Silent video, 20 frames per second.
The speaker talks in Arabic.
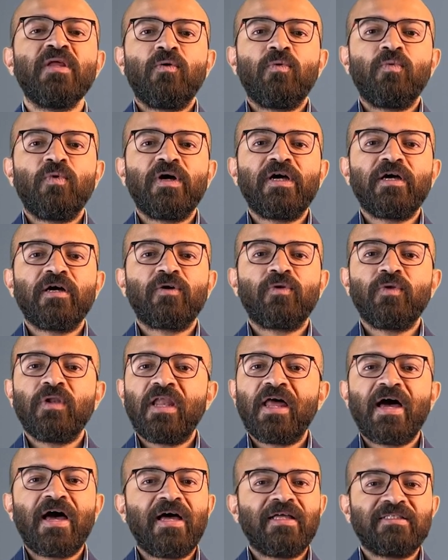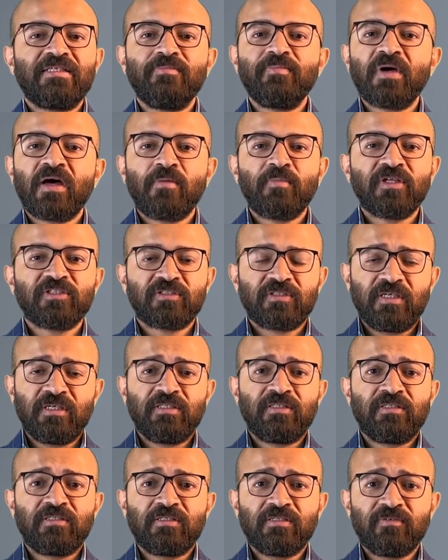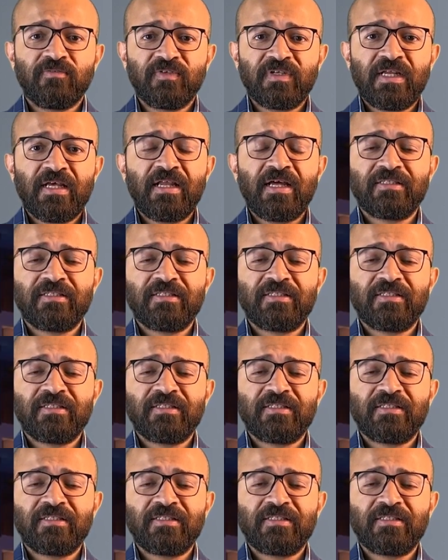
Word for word: وكلها هتبقى منطقه فيلل